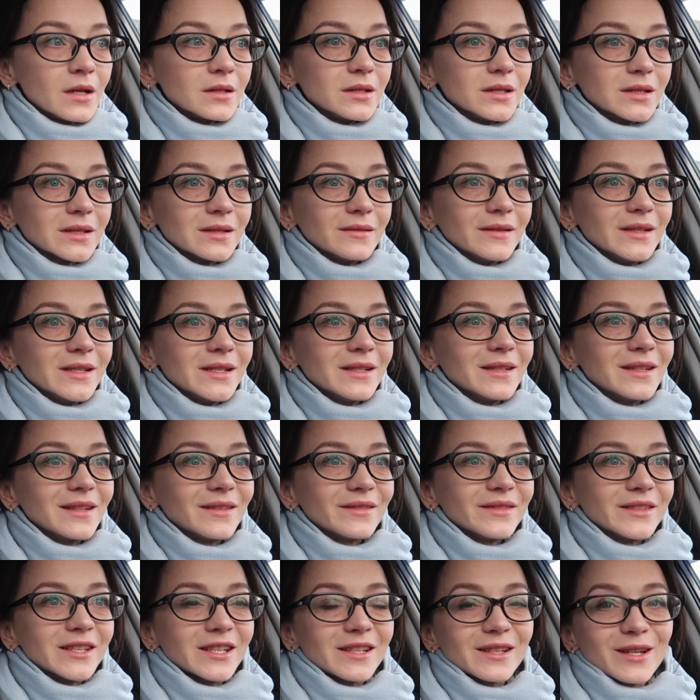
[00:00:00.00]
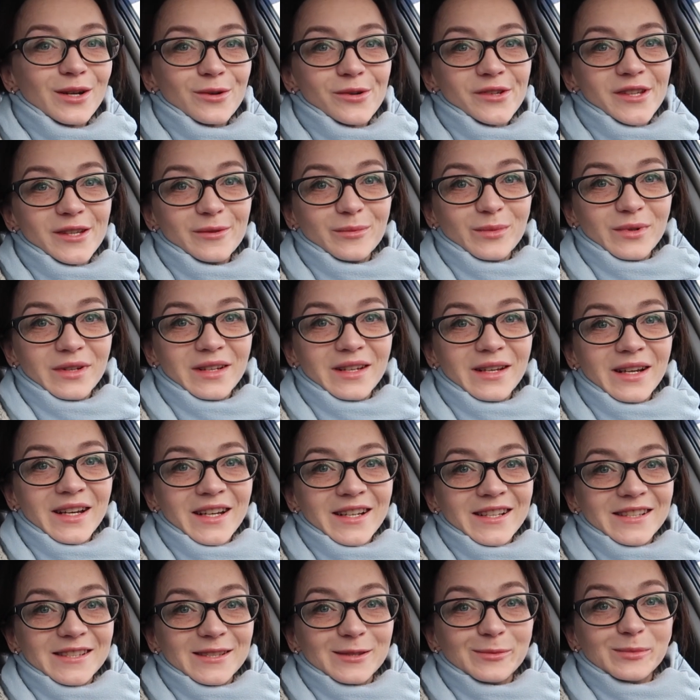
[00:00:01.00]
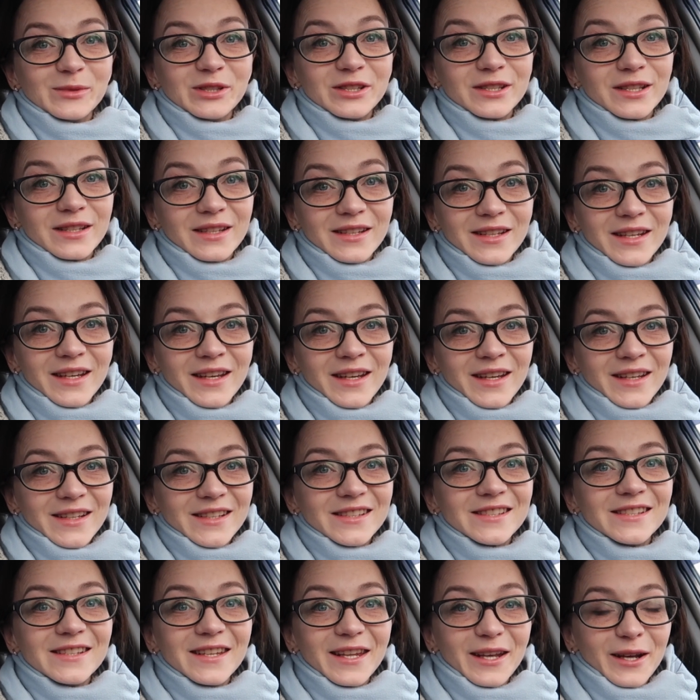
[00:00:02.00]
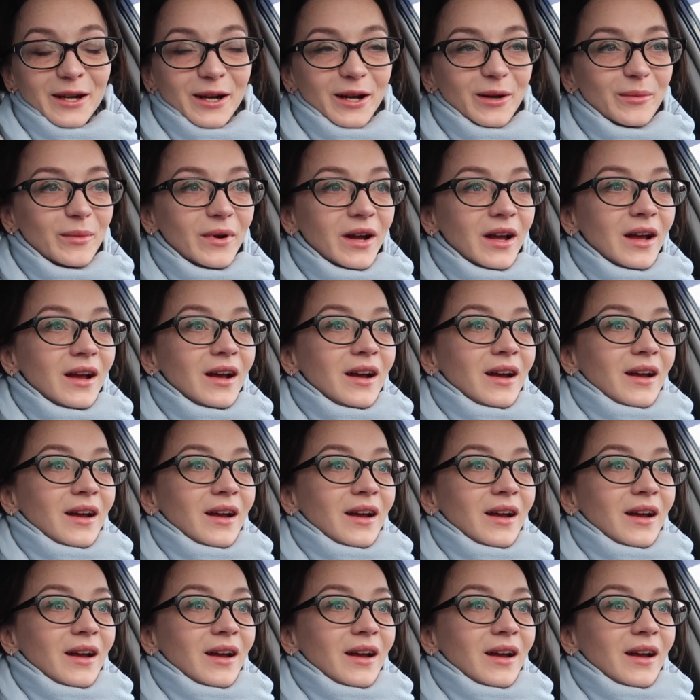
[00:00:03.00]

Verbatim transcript: Действительно, все дороги были заметены снегом.